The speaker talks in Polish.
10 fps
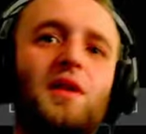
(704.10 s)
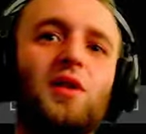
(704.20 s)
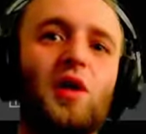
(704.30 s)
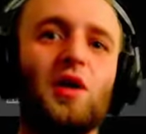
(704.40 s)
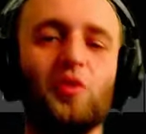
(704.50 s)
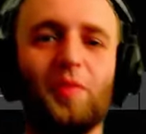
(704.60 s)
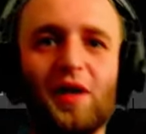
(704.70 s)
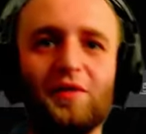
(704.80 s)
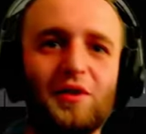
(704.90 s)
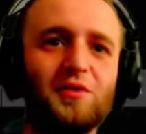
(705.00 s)
Nie no, ale to
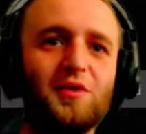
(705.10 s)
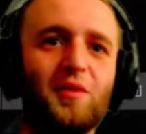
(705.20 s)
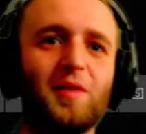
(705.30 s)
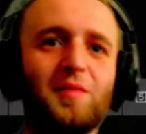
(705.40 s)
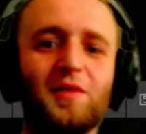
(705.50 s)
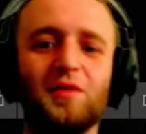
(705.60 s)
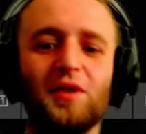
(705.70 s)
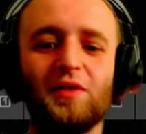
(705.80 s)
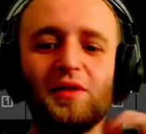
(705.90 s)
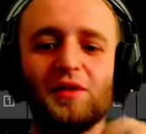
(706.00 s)
prawda, no zobacz, przecież to
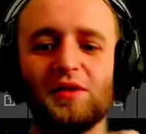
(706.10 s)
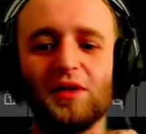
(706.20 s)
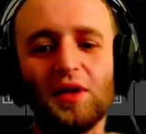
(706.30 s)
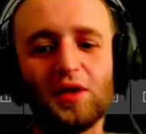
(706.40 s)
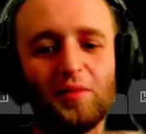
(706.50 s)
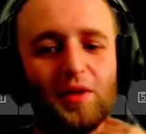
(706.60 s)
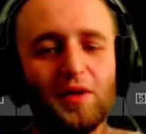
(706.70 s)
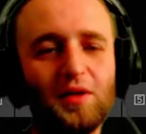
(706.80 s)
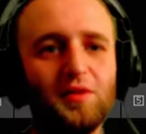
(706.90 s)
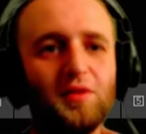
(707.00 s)
nawet jest
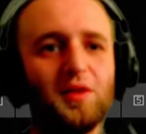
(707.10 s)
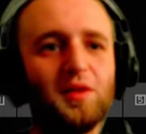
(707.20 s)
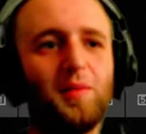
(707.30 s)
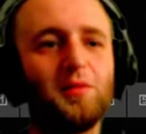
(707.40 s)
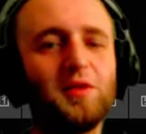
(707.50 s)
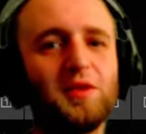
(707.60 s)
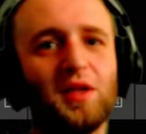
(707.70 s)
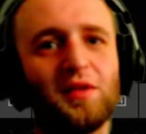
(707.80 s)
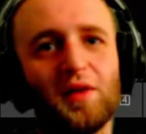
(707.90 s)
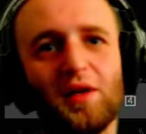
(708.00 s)
chyba no, niepełny
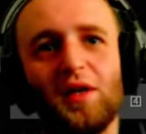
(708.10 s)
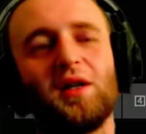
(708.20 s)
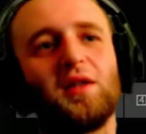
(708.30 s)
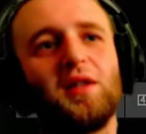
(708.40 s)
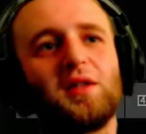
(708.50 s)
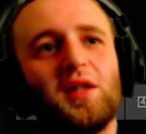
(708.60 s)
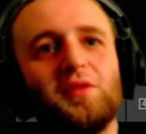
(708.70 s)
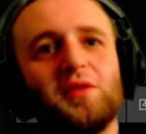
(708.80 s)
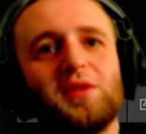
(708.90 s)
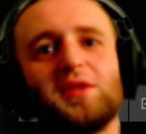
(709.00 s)
serwer, a
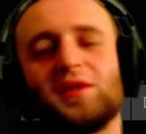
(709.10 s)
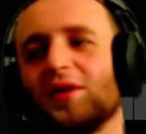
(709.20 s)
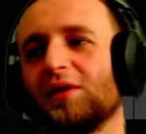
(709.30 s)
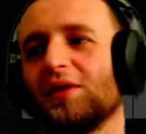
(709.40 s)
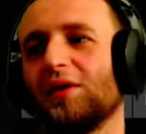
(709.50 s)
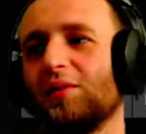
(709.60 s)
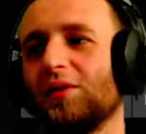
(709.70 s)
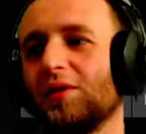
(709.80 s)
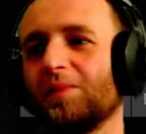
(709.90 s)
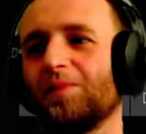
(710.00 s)
latają wszyscy, nie?
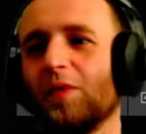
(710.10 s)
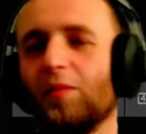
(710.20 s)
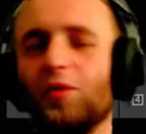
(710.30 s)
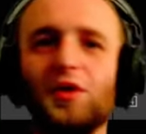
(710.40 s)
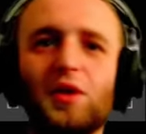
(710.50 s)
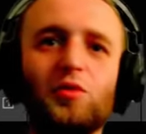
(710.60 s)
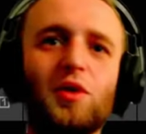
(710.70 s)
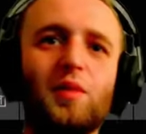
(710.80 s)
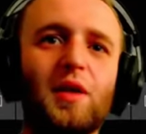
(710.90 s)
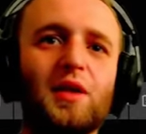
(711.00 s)
Zajebiście. Bo nikt nie
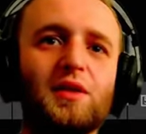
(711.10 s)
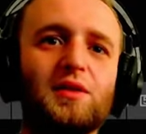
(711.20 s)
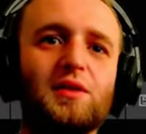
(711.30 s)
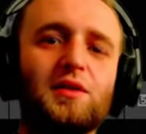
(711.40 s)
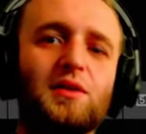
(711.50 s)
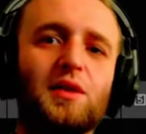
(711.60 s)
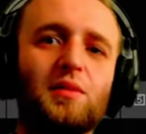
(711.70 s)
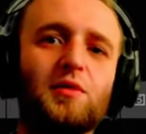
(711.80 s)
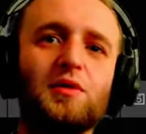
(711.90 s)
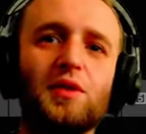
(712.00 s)
buduje baz czy coś
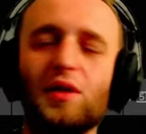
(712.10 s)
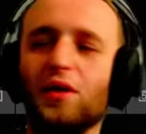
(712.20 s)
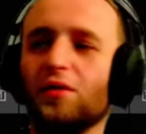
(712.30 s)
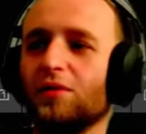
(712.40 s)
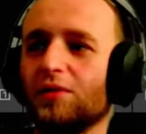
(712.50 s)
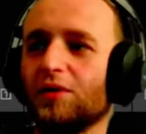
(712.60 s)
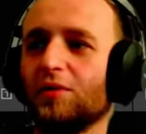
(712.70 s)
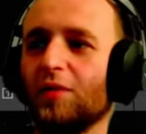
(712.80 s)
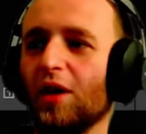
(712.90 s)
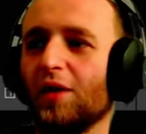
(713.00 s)
tam do traderów,
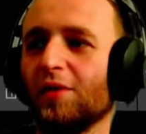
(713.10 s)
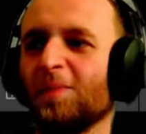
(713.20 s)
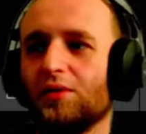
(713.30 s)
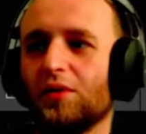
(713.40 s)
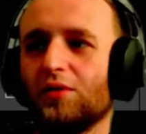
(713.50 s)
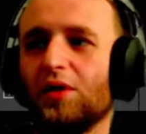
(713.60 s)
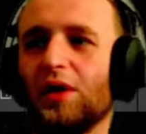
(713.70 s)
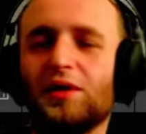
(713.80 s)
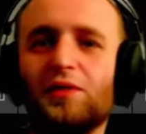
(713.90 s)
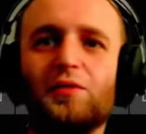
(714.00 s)
wszyscy biegają. No to
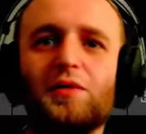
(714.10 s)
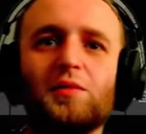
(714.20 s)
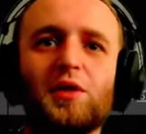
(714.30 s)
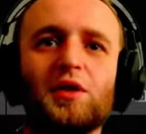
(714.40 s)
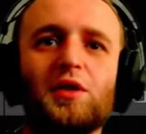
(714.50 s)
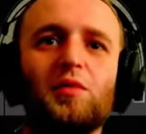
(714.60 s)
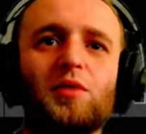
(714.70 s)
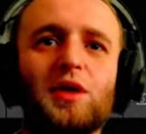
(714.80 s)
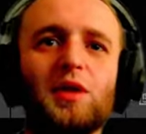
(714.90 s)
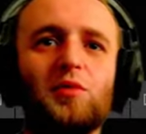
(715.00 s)
ja dwóch w tym czasie, no
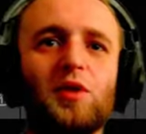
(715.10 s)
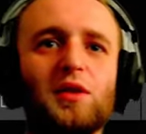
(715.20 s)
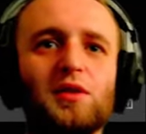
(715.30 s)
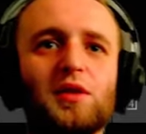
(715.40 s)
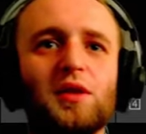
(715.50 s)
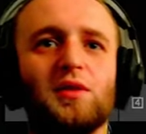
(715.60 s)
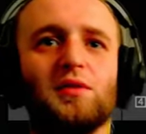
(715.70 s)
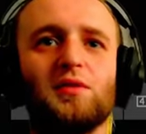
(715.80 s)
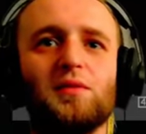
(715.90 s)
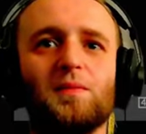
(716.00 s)
bo zanim dojedziesz... To
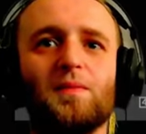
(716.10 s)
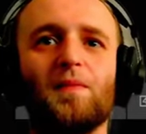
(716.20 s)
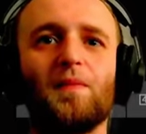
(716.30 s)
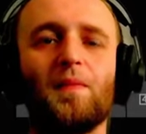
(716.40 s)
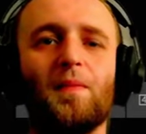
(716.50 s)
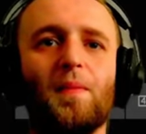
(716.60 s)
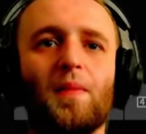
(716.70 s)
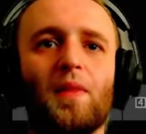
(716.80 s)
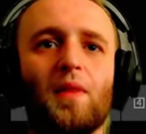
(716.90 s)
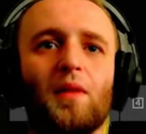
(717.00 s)
wsiądź, wsiądź do
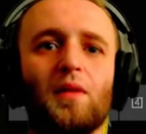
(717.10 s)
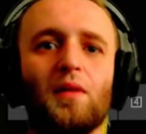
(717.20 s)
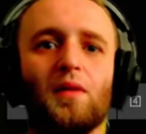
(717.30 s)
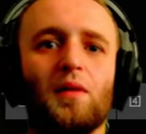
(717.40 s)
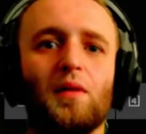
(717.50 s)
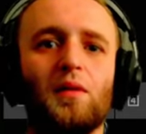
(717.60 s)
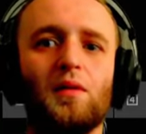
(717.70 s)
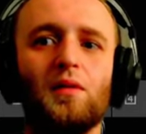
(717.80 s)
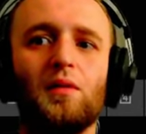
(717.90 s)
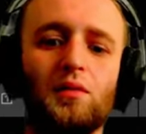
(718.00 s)
samochodu, bo ja już będę
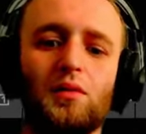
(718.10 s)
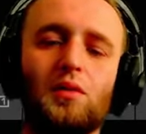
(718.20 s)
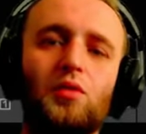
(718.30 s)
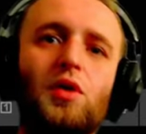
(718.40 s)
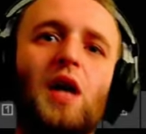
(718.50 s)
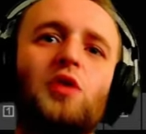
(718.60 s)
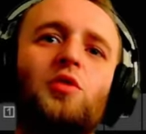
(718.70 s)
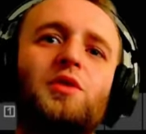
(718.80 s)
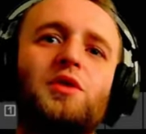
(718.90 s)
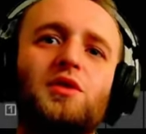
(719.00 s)
jechał. Yy, no jak,
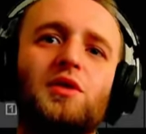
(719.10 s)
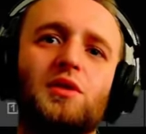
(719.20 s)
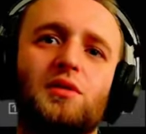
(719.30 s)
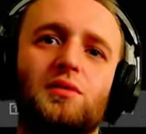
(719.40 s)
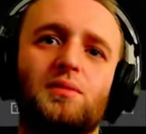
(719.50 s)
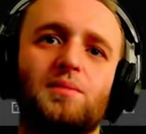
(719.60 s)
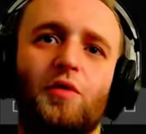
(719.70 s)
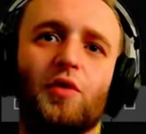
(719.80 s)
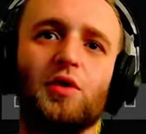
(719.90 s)
no przecież ty po